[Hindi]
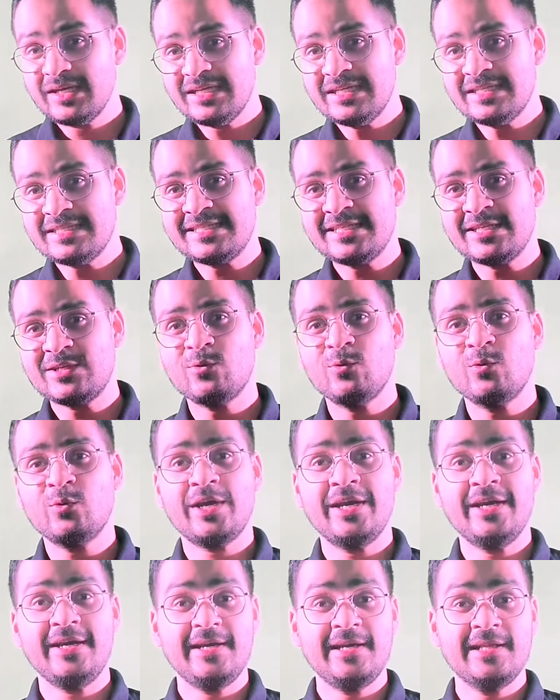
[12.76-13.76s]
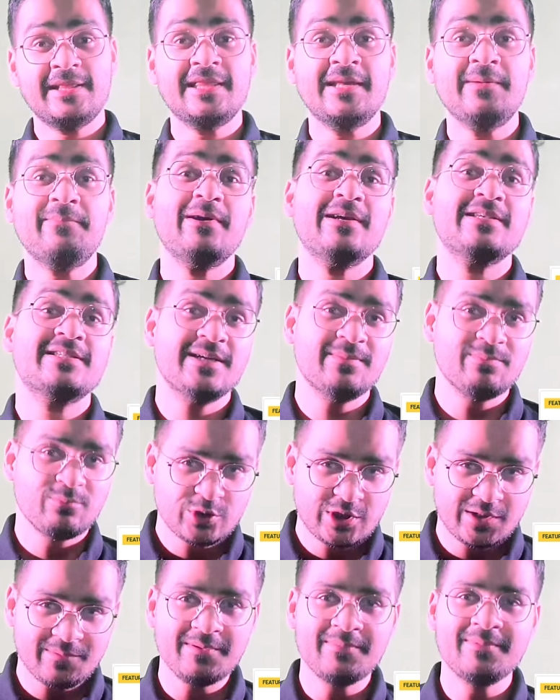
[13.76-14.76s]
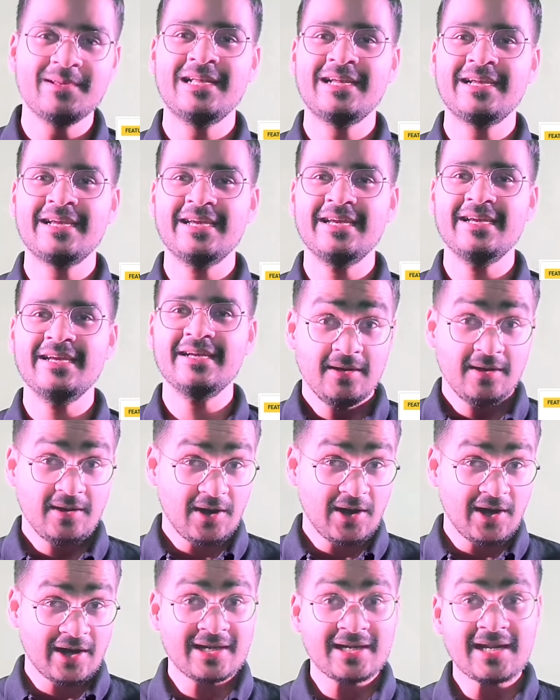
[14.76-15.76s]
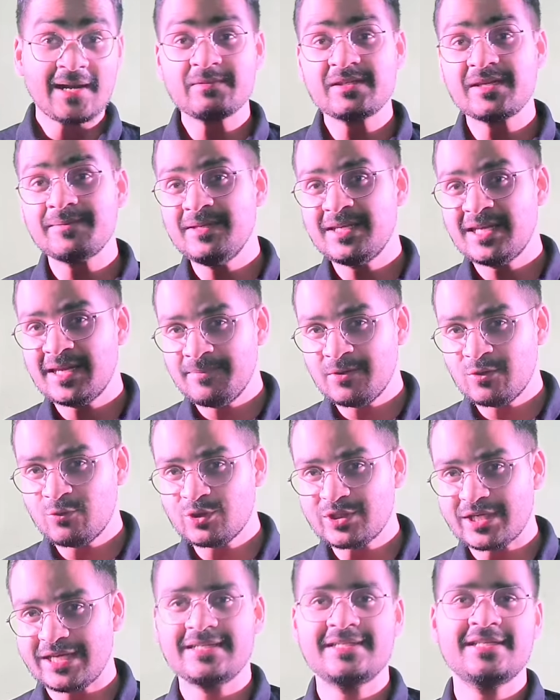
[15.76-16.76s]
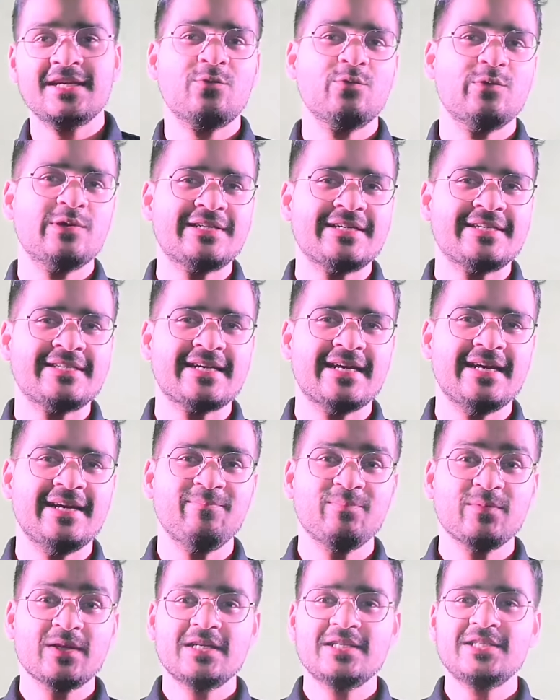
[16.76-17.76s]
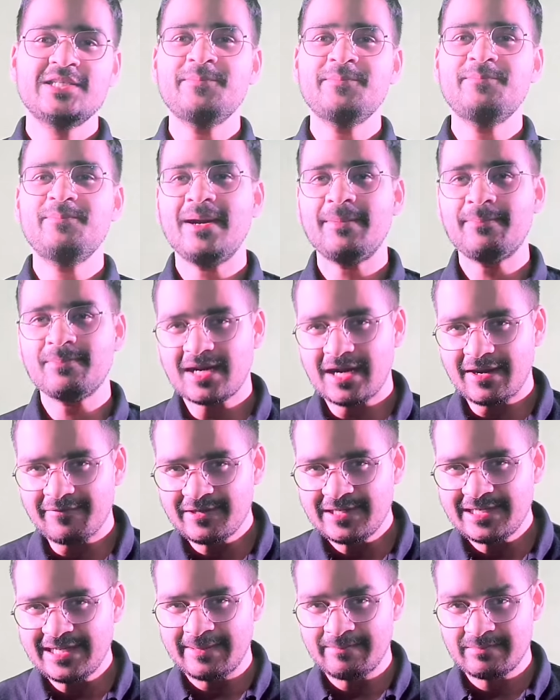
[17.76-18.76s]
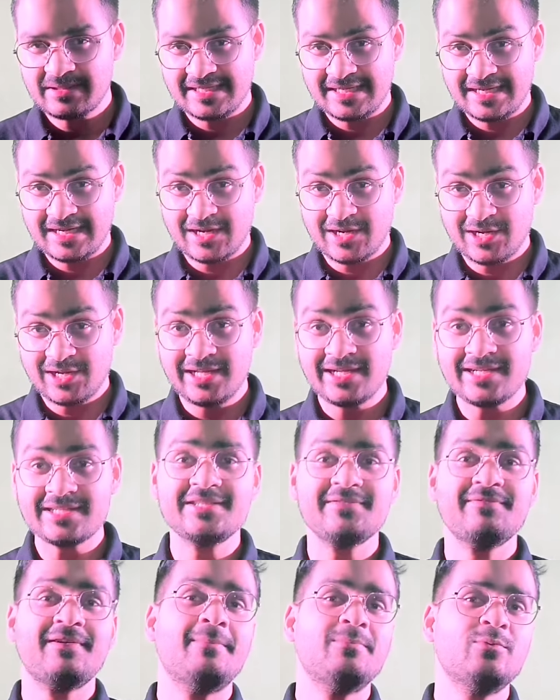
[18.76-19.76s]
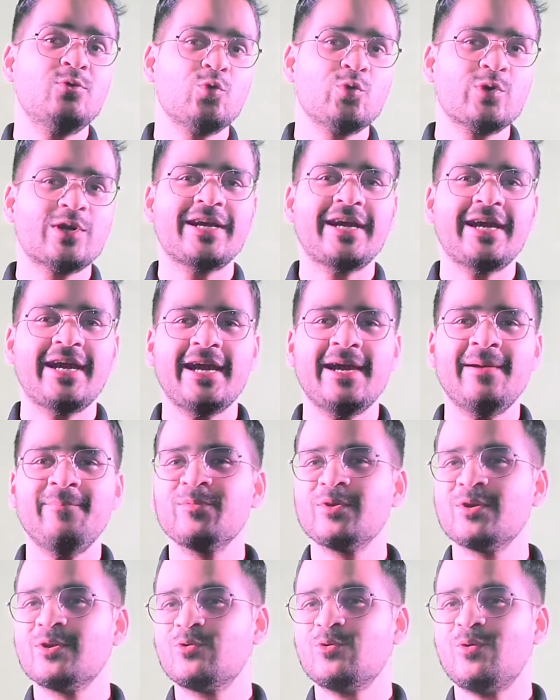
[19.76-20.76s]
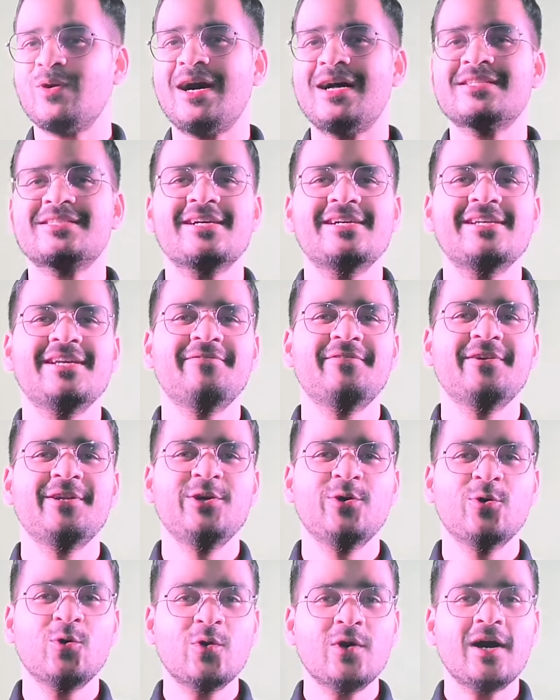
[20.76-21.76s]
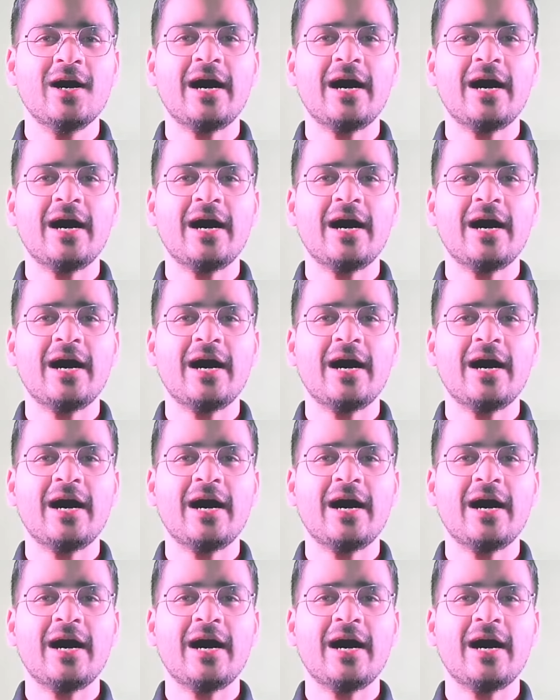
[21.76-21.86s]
इन सिक्कों के इतने पैसे मुझे भी मिलेंगे अगर आप सभी के भी कुछ ऐसे क्वेश्चंस हैं जिन पे आप काफ़ी टाइम से क्लियर जवाब ढूंढ रहे हैं तो आज का ये वीडियो